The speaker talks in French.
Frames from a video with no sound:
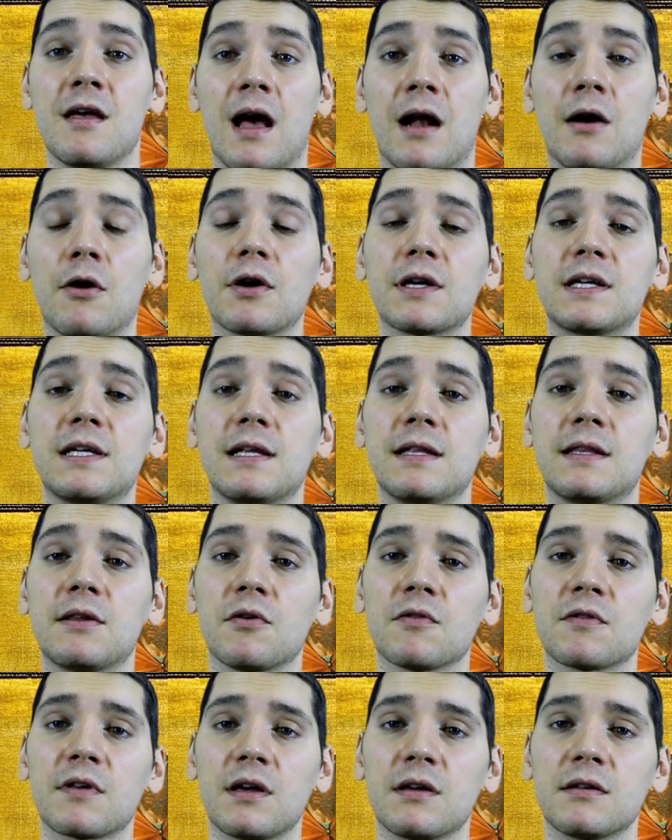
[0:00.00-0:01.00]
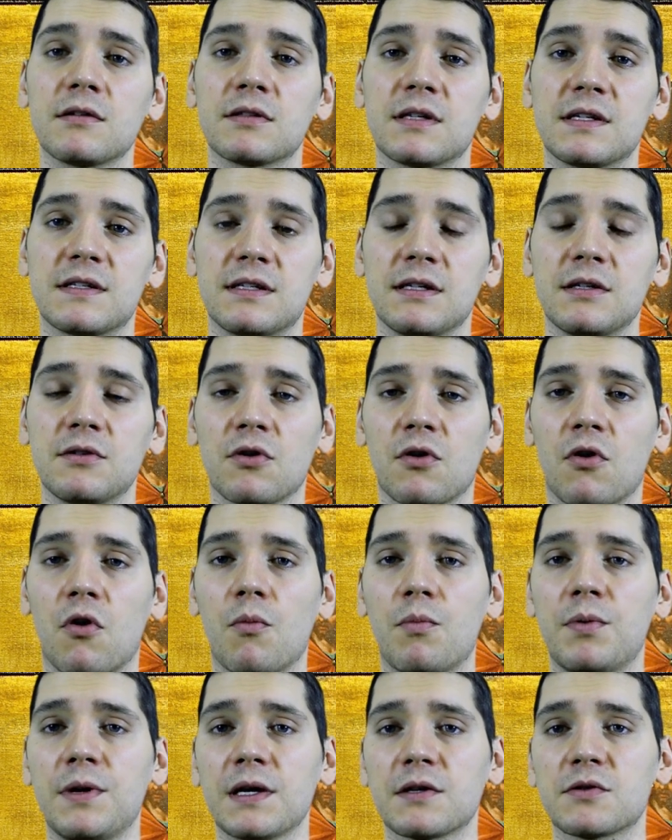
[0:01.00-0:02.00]
Alors qu'il était en train d'essayer de
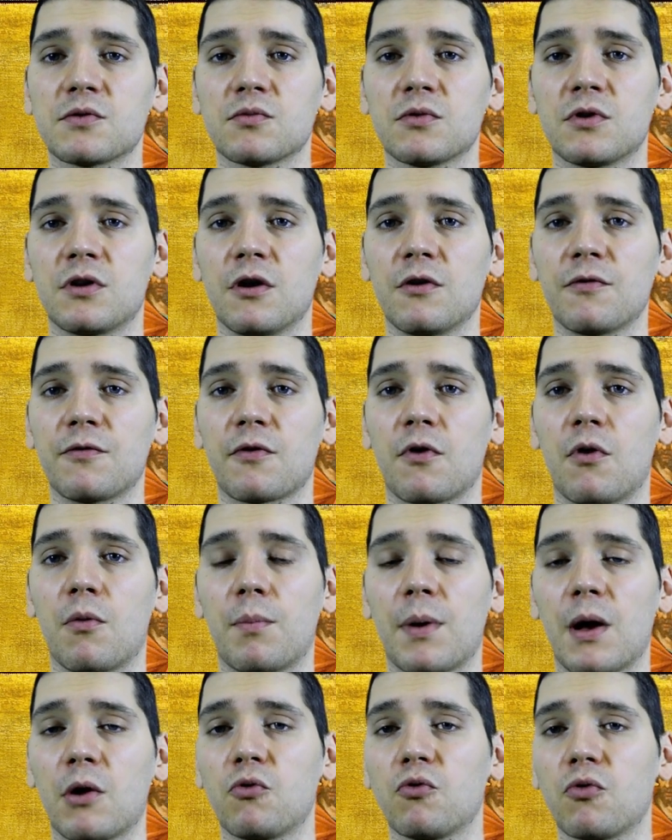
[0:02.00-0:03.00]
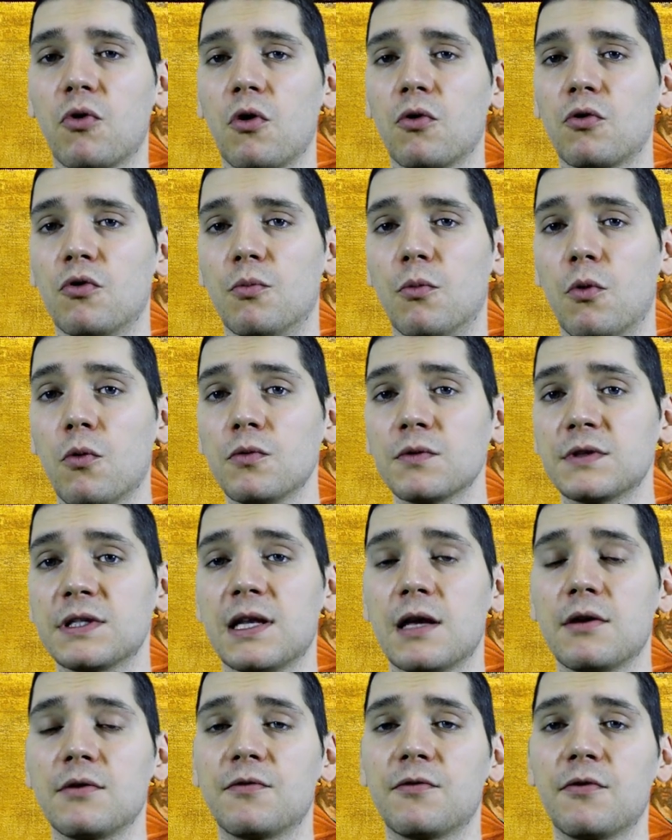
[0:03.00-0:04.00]
remplir son coffre en parcourant le monde,
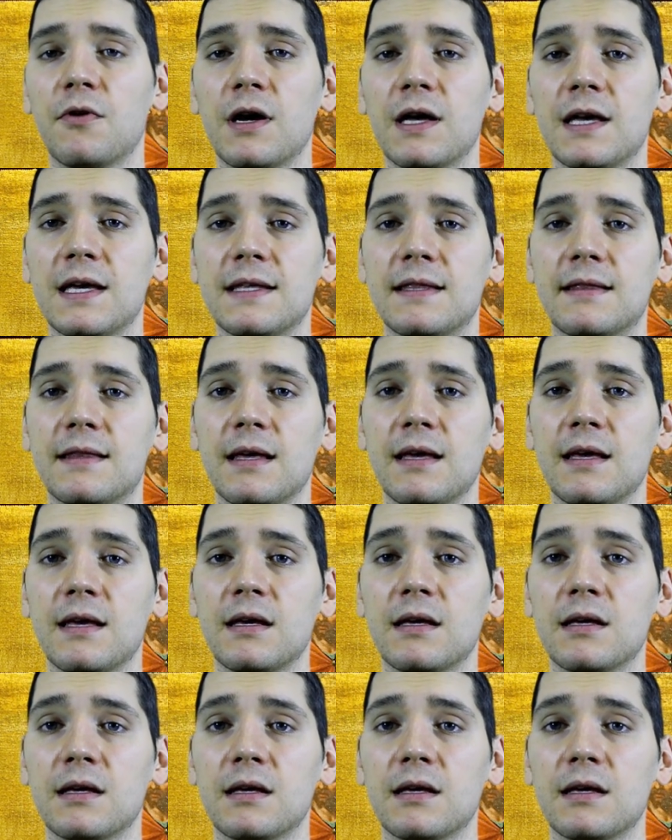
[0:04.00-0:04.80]
il a une fois été